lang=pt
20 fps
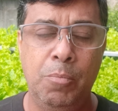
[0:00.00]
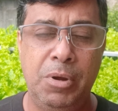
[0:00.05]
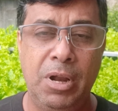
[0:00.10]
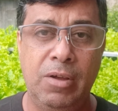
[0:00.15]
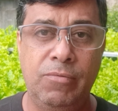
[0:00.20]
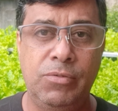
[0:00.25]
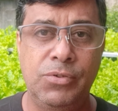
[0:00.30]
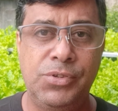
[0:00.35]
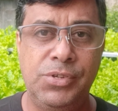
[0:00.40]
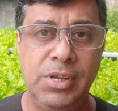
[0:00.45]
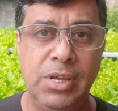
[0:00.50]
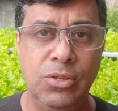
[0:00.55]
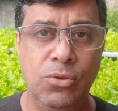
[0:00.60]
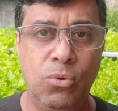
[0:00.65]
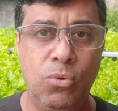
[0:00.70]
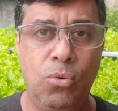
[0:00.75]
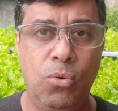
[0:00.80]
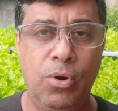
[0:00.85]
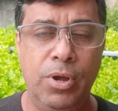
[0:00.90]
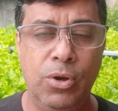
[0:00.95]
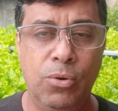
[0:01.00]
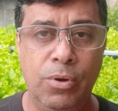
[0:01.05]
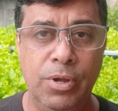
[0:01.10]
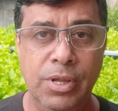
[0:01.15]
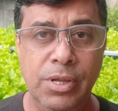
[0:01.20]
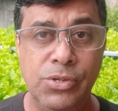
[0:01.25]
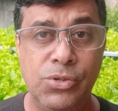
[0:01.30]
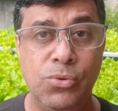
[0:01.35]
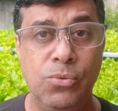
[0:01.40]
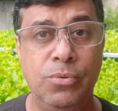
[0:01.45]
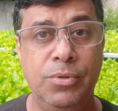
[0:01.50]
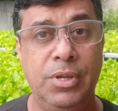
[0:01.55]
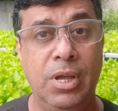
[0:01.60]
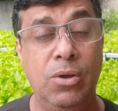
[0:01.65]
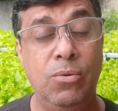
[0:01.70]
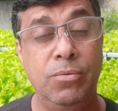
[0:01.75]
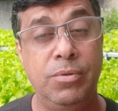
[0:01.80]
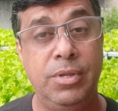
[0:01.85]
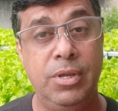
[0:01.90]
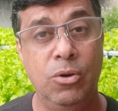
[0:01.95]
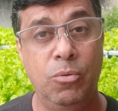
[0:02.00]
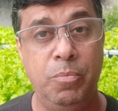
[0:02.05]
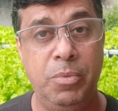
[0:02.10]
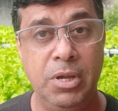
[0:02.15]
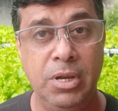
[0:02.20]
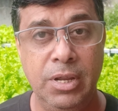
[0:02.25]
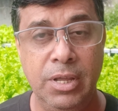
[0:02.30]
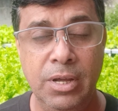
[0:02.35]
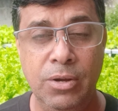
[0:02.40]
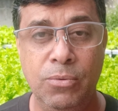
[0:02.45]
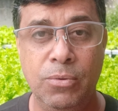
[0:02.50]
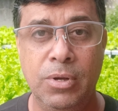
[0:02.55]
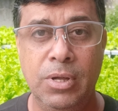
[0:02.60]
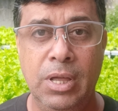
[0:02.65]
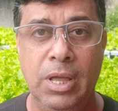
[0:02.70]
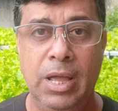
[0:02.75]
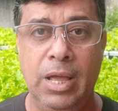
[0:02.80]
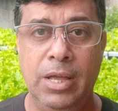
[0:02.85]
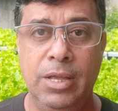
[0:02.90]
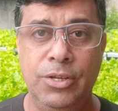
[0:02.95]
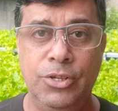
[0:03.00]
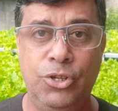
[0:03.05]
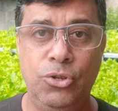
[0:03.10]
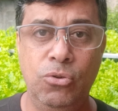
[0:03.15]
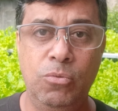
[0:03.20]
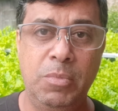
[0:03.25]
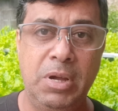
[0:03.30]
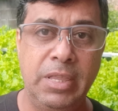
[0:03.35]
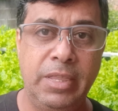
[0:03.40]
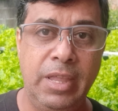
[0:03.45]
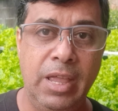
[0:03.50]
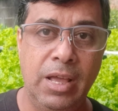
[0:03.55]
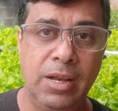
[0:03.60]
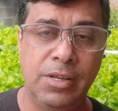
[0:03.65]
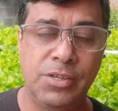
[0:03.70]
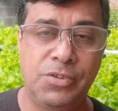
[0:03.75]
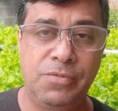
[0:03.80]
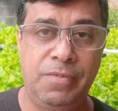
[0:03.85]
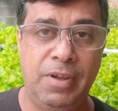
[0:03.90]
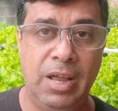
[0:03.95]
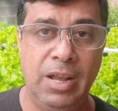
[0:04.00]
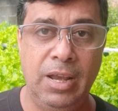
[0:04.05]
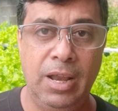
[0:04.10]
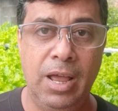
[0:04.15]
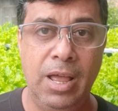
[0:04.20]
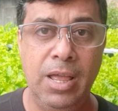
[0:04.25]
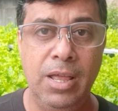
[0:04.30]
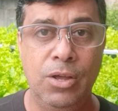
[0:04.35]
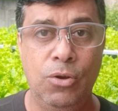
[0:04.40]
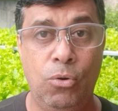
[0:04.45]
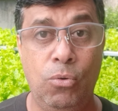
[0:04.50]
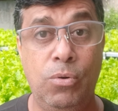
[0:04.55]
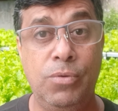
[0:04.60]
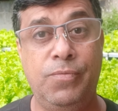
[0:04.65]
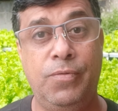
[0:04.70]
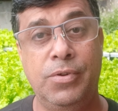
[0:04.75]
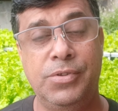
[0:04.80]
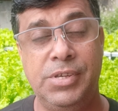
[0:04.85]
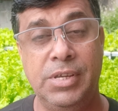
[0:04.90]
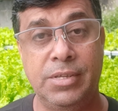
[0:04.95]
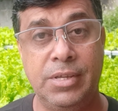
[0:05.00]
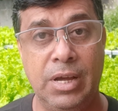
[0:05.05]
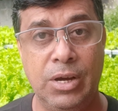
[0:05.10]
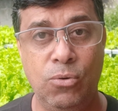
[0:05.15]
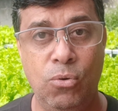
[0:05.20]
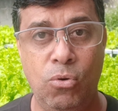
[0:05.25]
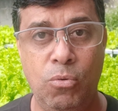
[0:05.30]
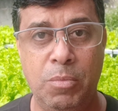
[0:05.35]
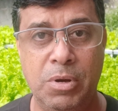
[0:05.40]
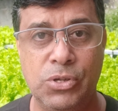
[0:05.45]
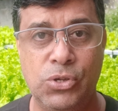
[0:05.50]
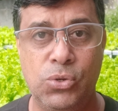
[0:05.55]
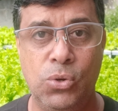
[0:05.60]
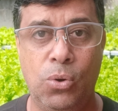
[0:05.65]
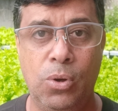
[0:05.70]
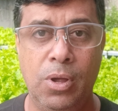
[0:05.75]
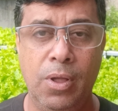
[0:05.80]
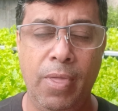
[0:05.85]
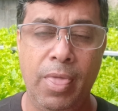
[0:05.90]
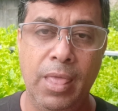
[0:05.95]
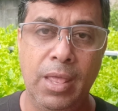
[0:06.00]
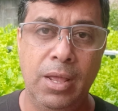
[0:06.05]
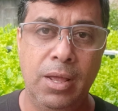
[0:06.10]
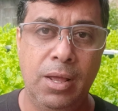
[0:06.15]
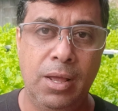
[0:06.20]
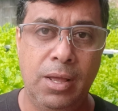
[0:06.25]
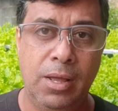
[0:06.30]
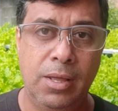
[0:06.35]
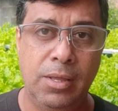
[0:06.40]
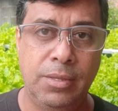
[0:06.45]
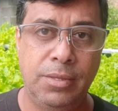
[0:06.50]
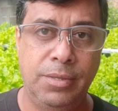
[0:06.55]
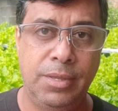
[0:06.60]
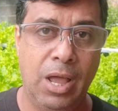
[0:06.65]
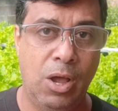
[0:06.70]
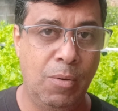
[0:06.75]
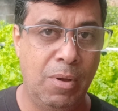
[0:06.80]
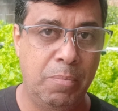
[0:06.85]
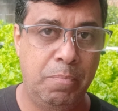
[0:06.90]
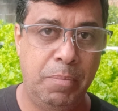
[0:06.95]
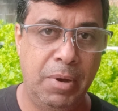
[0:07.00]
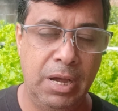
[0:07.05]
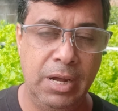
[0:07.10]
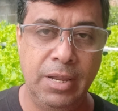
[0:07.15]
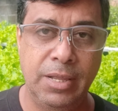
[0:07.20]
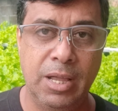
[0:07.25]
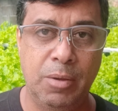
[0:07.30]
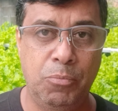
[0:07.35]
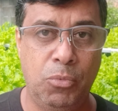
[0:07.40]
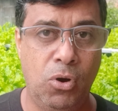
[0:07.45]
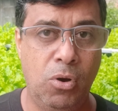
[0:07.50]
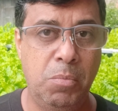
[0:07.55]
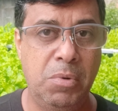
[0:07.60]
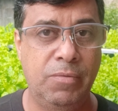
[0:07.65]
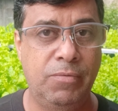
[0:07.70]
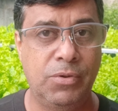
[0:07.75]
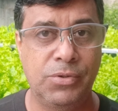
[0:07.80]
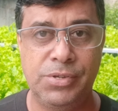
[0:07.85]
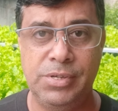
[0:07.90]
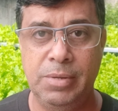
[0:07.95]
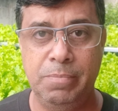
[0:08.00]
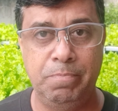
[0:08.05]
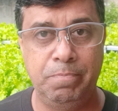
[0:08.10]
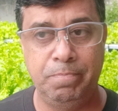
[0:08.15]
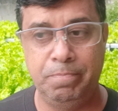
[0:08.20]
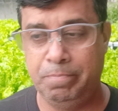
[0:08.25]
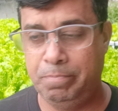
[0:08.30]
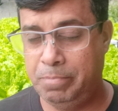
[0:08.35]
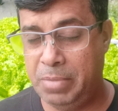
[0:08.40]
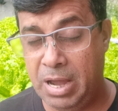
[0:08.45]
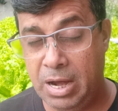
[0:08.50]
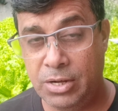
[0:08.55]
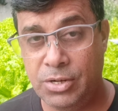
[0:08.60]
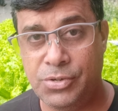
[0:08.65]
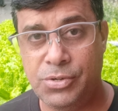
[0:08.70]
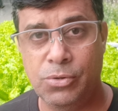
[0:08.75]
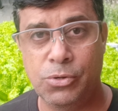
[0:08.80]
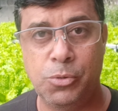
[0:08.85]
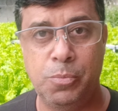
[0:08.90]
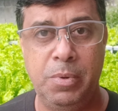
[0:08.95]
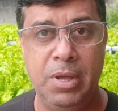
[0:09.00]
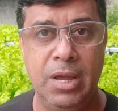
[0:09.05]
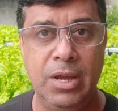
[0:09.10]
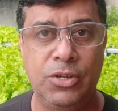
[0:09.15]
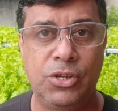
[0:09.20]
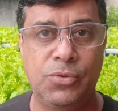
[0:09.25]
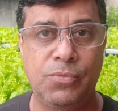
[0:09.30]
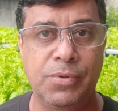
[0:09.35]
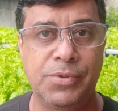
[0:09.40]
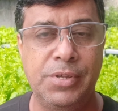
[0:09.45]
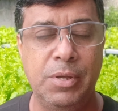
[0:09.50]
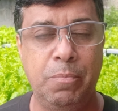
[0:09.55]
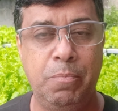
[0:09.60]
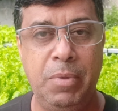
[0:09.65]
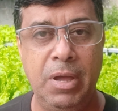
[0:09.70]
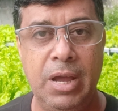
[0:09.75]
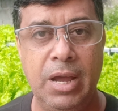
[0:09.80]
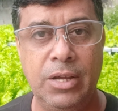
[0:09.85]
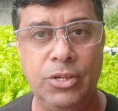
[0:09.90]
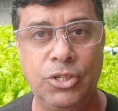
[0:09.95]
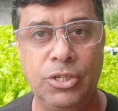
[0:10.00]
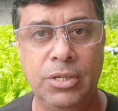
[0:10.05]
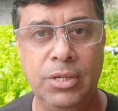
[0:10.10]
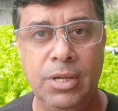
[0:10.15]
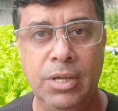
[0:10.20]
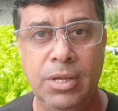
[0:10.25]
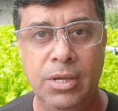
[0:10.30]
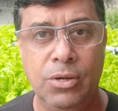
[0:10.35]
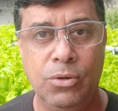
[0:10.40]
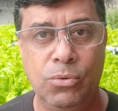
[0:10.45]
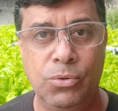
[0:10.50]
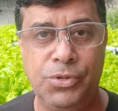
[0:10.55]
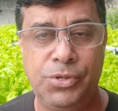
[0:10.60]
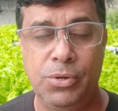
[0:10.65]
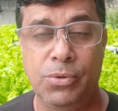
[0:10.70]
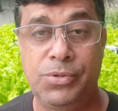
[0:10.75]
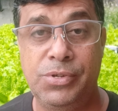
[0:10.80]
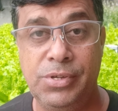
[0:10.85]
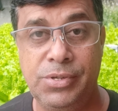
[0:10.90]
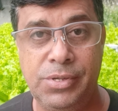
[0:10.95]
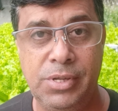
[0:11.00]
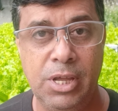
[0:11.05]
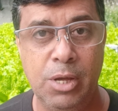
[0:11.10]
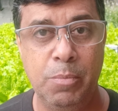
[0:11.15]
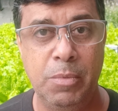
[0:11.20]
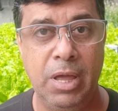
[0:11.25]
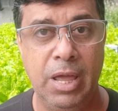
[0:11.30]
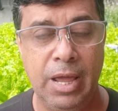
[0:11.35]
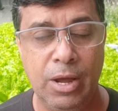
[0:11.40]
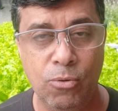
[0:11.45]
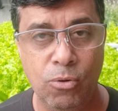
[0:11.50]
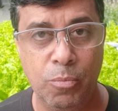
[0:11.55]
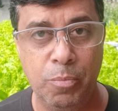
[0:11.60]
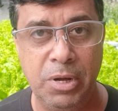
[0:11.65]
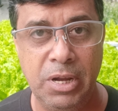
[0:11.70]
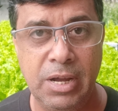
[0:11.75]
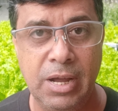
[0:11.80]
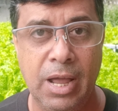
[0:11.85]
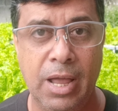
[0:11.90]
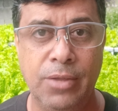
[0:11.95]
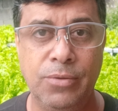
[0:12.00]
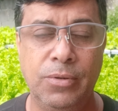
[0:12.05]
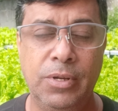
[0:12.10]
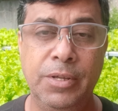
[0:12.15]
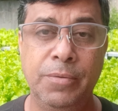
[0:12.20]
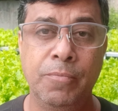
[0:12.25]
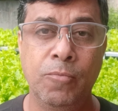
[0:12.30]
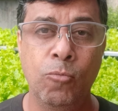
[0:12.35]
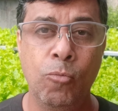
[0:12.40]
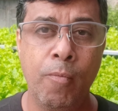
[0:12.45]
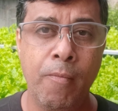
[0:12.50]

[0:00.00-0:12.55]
para você não correr o risco, não ter o perigo de uma delas falhar, ou você estar tá com uma só dá uma pane na bomba, você perde seus peixes, você perde o seu sistema, é complicado, né?